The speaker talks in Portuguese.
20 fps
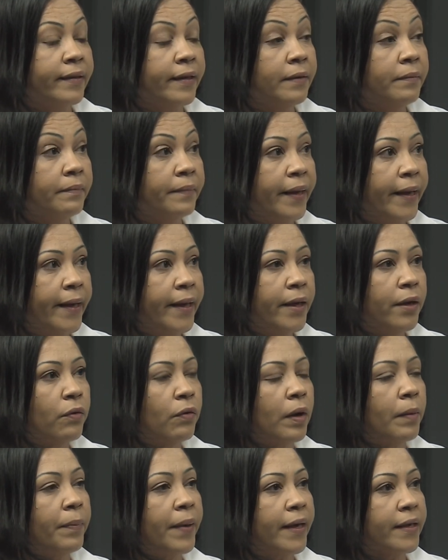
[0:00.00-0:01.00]
também
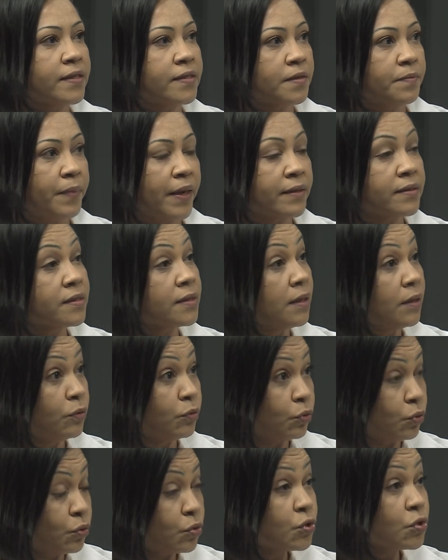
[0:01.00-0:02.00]
com a
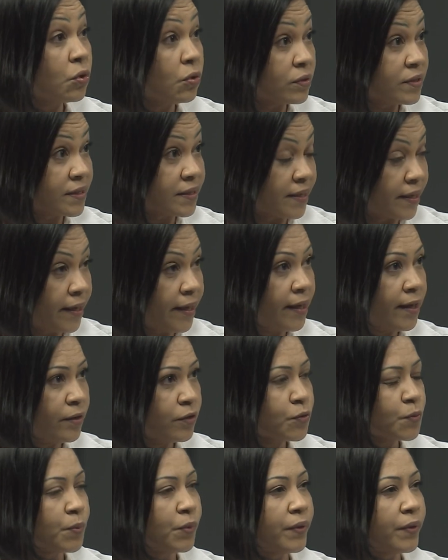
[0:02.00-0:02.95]
participação dos conselhos,